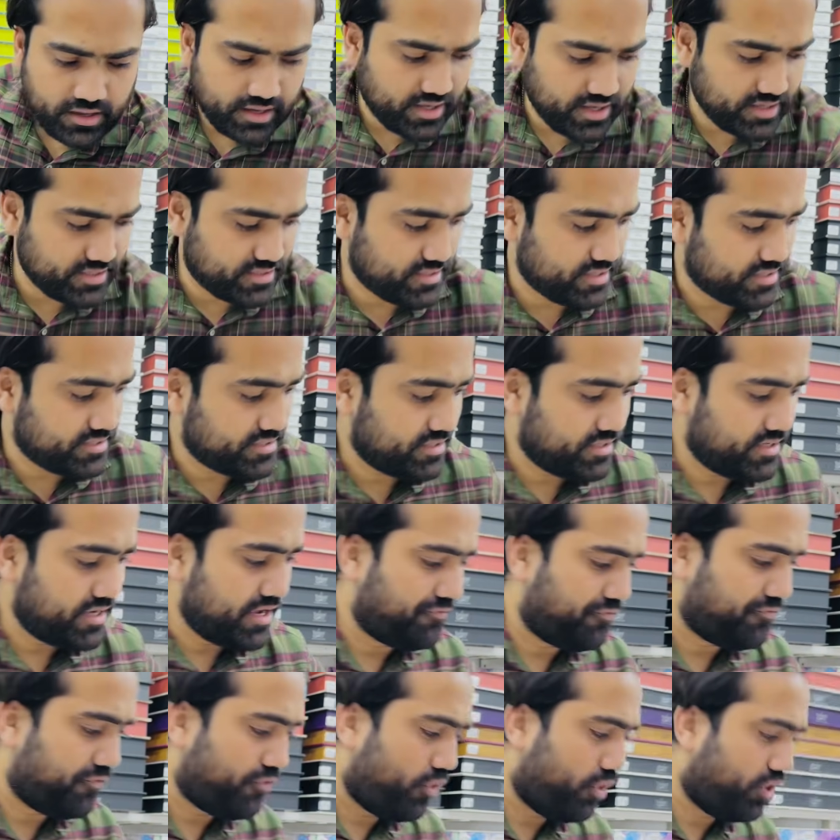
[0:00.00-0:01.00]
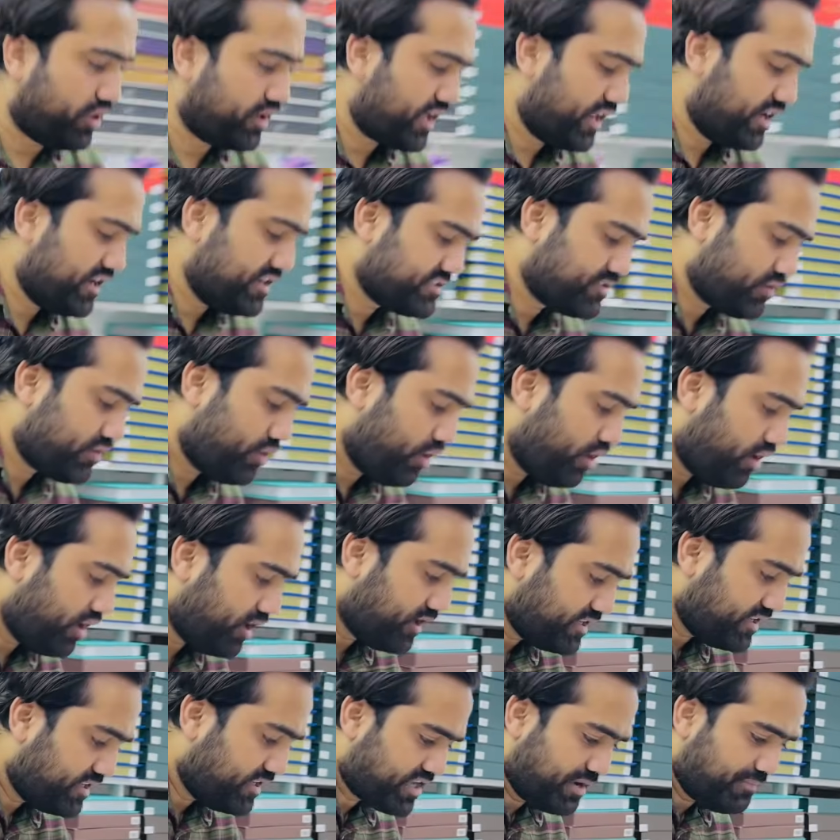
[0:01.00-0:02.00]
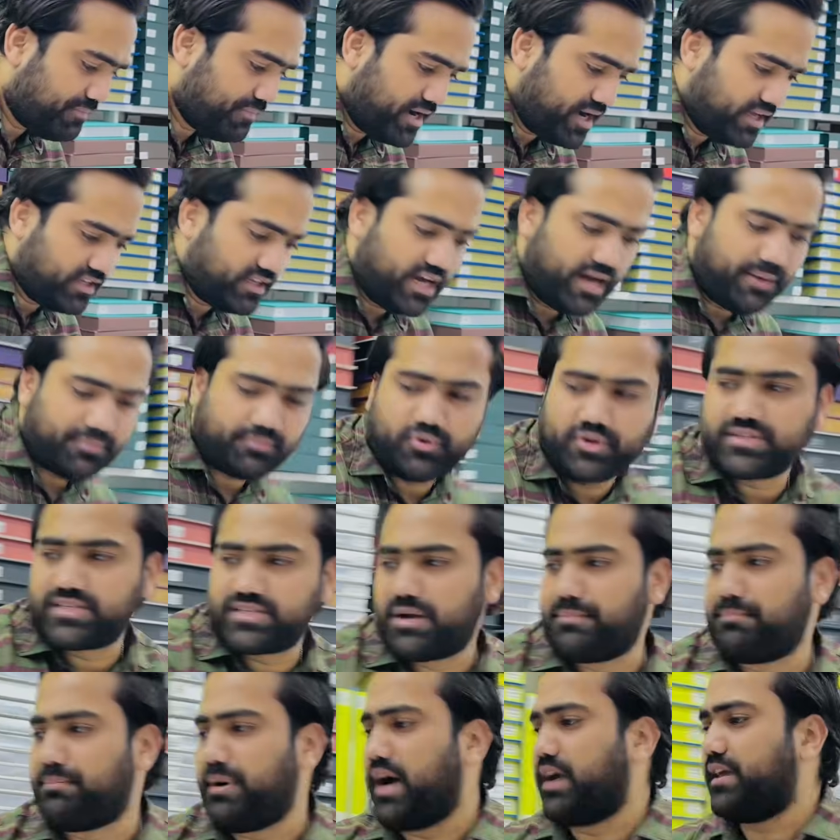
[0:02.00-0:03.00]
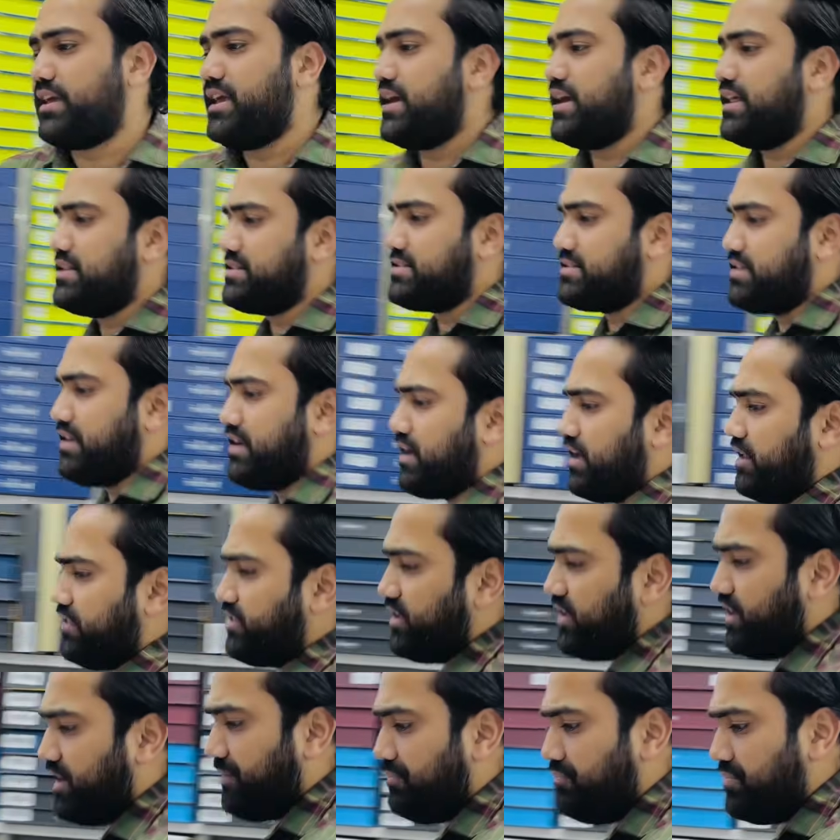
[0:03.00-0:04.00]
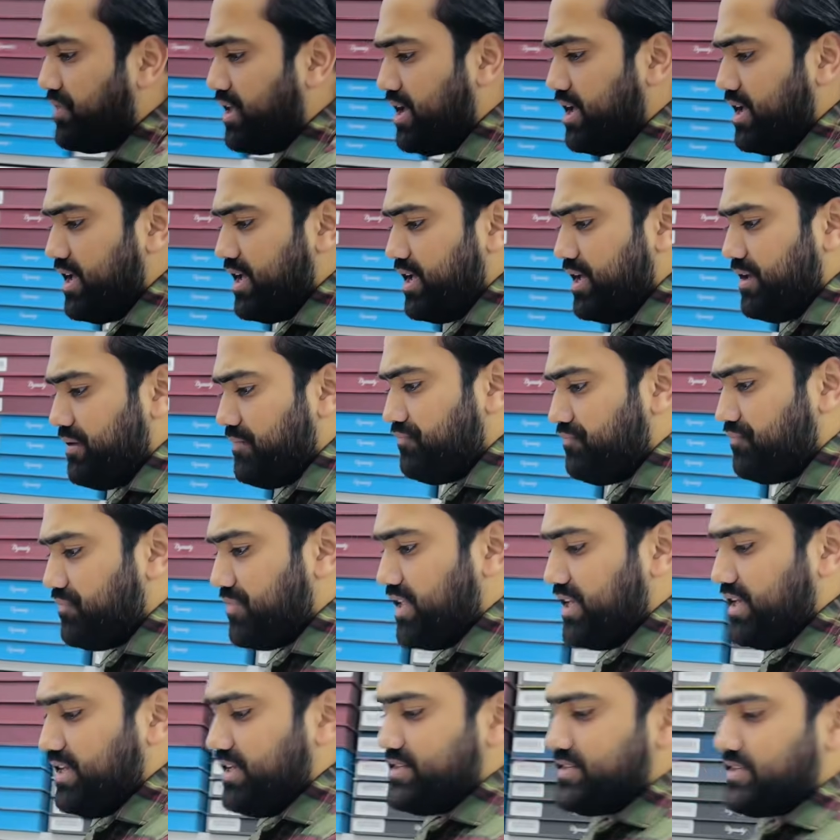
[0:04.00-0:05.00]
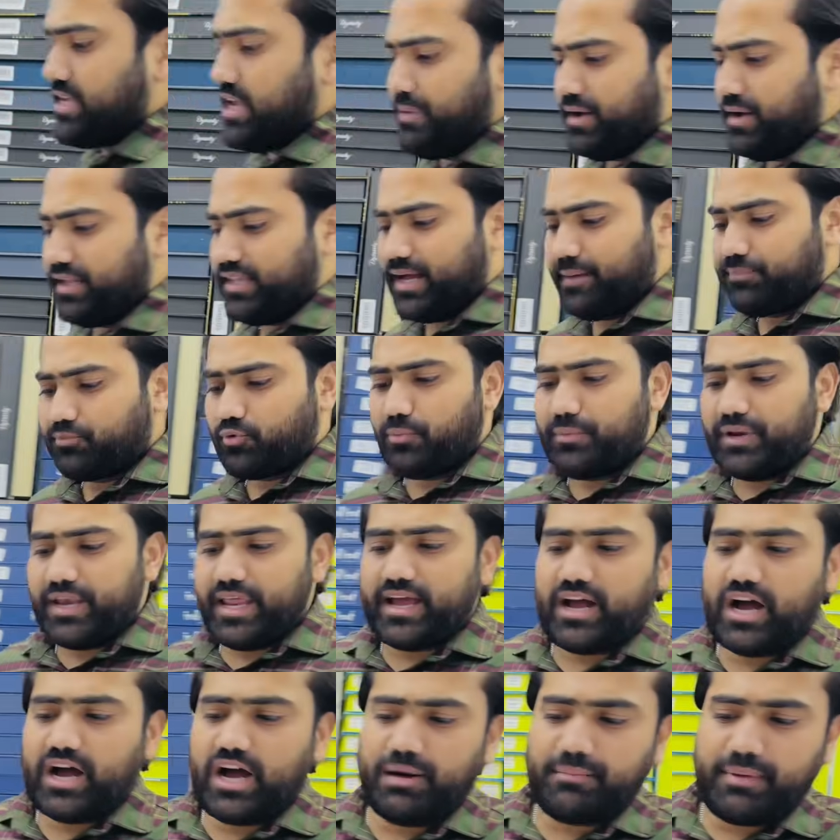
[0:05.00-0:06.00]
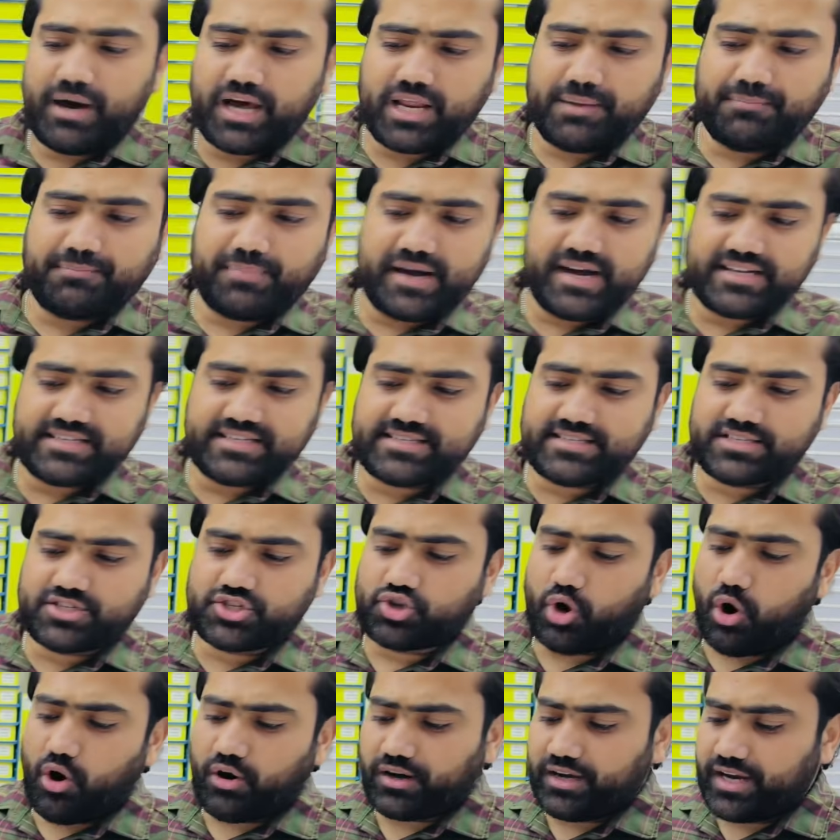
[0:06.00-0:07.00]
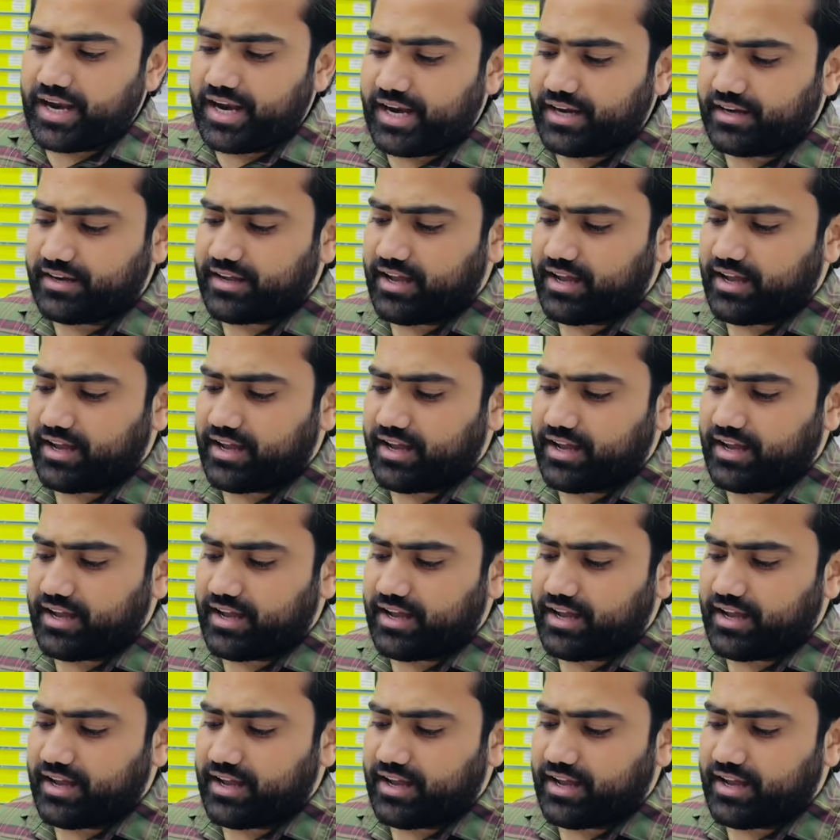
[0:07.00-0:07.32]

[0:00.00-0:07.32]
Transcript: अच्छा जी ये फोर कलर्स और इसके बाद आपको इसके बाकी कलर्स दिखाते हैं इसके बाद आपको मिलेगा हमारे पास चॉकलेट